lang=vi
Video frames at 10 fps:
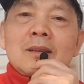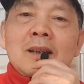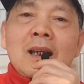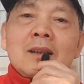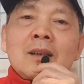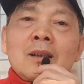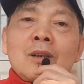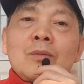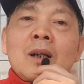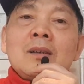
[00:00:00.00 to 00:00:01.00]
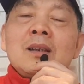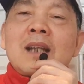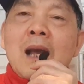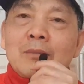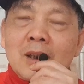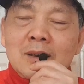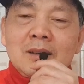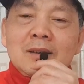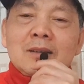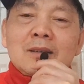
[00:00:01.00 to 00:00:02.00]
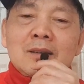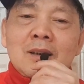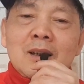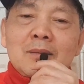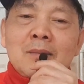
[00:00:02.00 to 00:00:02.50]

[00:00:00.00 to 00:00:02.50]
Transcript: ngay từ lúc ở Việt Nam đi đó,